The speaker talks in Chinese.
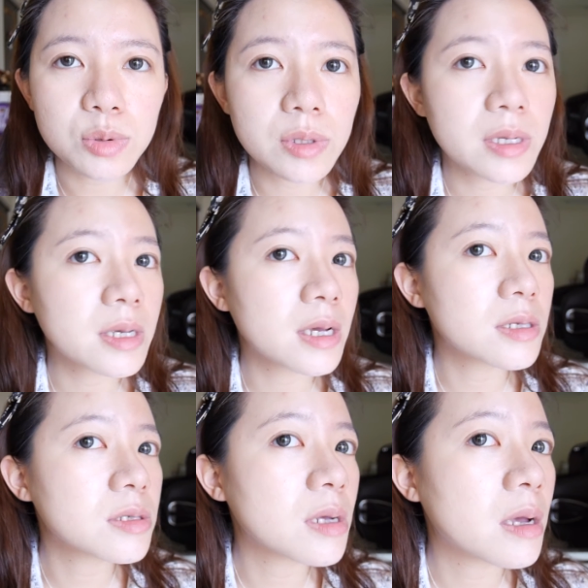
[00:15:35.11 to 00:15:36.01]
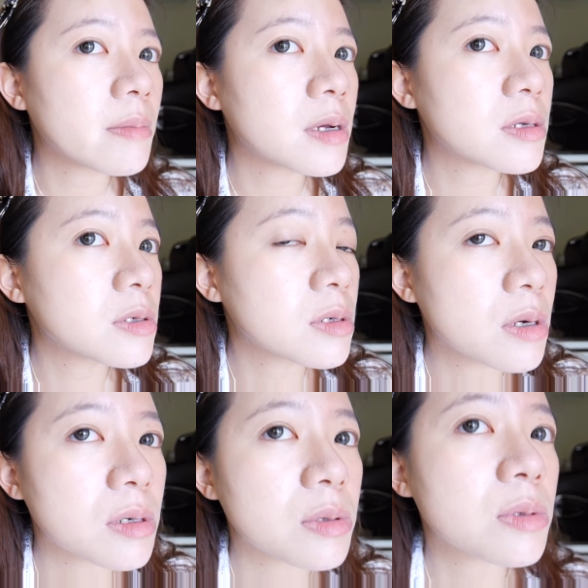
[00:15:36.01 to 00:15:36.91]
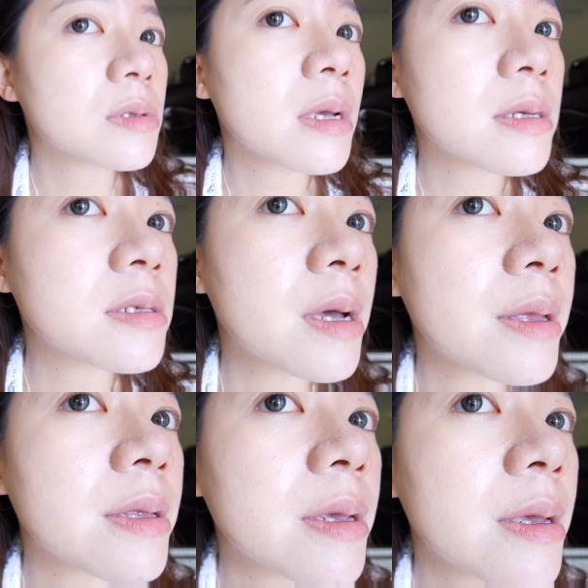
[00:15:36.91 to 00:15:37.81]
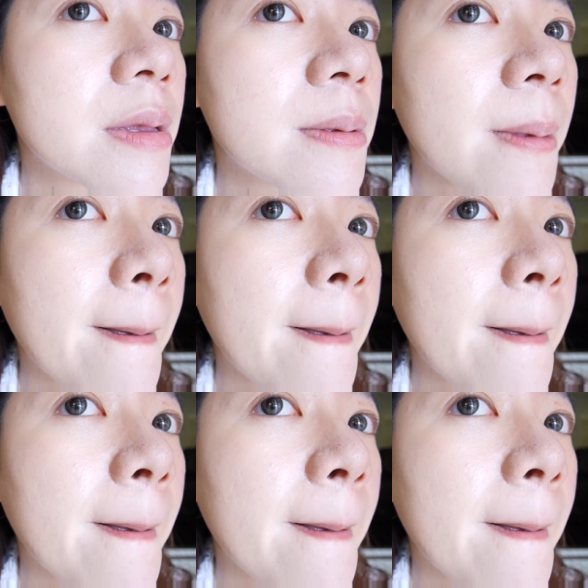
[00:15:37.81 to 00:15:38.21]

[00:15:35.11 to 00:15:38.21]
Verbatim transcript: 所以应该是还蛮适合用在夏天。